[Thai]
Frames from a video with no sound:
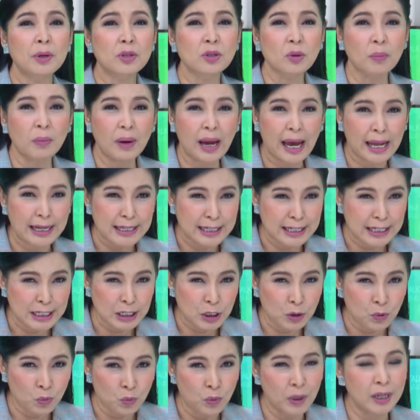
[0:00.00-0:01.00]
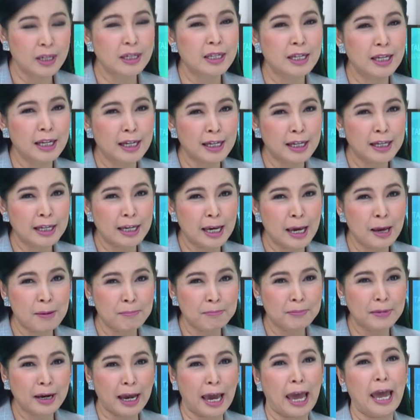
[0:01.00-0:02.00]
นประสบการณ์ชีวิตที่เข้
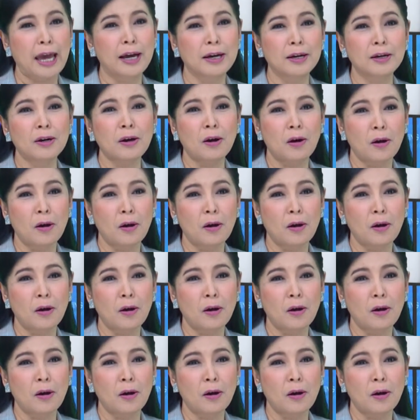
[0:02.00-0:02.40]
มแข็ง